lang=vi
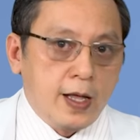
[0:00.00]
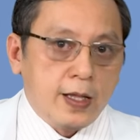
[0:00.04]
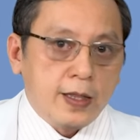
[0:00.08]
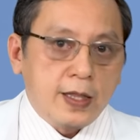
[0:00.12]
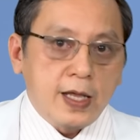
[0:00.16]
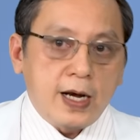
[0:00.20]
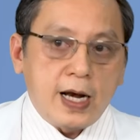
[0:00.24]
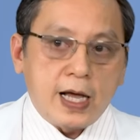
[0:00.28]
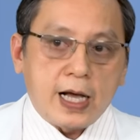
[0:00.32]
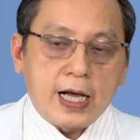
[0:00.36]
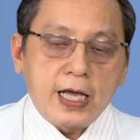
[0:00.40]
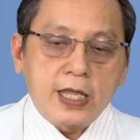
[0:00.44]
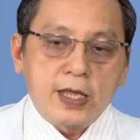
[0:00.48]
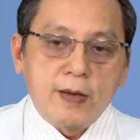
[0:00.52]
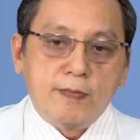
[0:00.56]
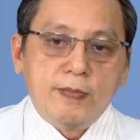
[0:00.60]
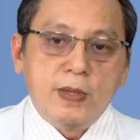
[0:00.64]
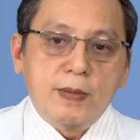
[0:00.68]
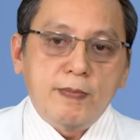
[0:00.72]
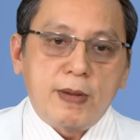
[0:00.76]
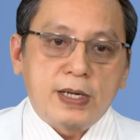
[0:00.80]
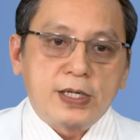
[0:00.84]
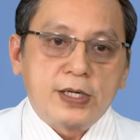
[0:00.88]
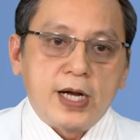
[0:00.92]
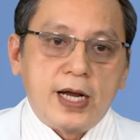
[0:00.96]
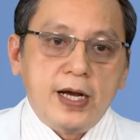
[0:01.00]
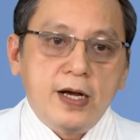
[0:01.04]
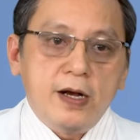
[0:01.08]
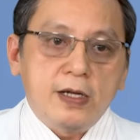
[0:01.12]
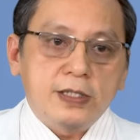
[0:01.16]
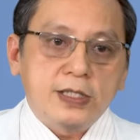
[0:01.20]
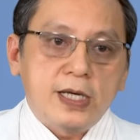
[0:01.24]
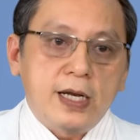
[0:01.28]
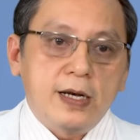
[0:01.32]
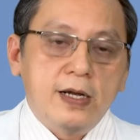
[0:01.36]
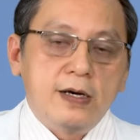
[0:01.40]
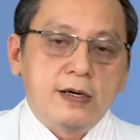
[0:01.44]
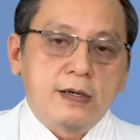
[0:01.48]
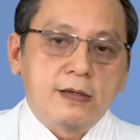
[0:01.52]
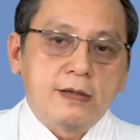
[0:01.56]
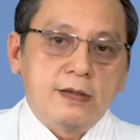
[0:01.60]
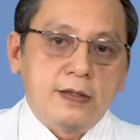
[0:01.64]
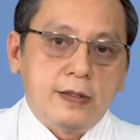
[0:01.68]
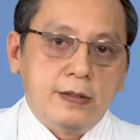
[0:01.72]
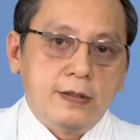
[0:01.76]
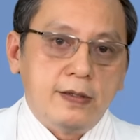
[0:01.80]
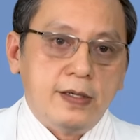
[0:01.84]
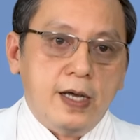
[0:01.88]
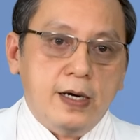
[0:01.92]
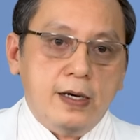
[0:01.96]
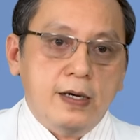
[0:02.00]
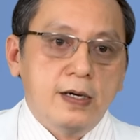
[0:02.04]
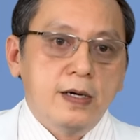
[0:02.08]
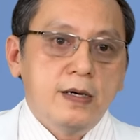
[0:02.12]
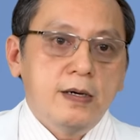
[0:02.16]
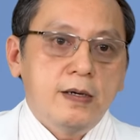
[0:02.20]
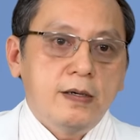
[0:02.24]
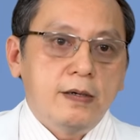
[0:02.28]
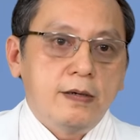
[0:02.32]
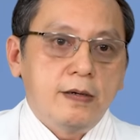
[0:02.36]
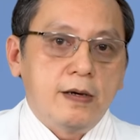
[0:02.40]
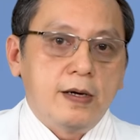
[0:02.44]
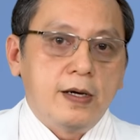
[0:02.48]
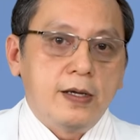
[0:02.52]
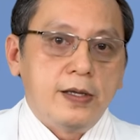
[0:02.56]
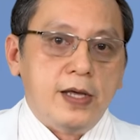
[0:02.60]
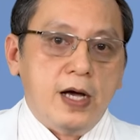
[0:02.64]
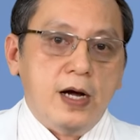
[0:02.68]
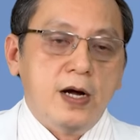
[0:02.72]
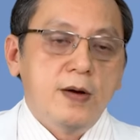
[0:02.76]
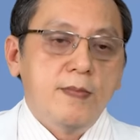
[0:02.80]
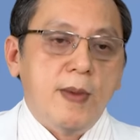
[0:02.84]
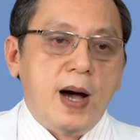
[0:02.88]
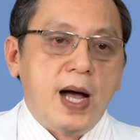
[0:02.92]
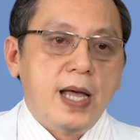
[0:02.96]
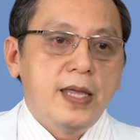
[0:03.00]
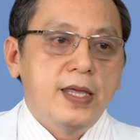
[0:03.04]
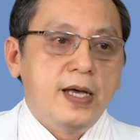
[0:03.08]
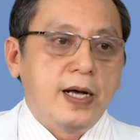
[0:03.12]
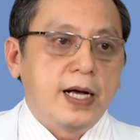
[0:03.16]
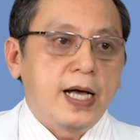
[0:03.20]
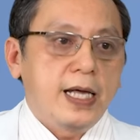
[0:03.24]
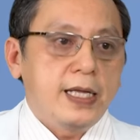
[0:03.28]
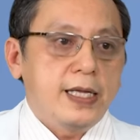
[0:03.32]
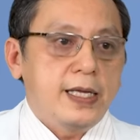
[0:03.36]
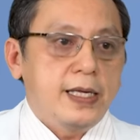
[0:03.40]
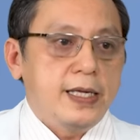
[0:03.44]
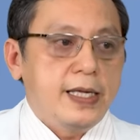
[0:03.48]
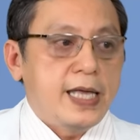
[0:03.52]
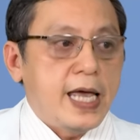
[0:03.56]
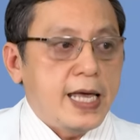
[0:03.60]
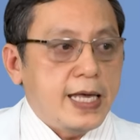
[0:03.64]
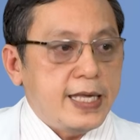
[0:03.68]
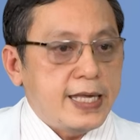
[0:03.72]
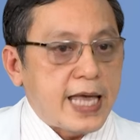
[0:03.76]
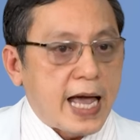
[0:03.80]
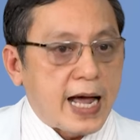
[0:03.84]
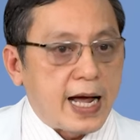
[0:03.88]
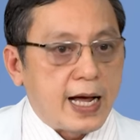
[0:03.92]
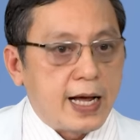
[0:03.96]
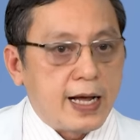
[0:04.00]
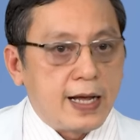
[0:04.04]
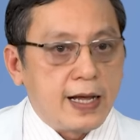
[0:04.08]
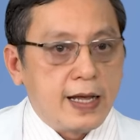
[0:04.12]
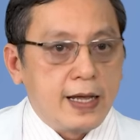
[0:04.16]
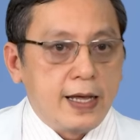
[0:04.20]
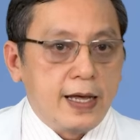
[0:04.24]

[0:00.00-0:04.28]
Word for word: tức là cái chùm để mặt trĩ nó sẽ được giữ giữ bởi những cái dây chằng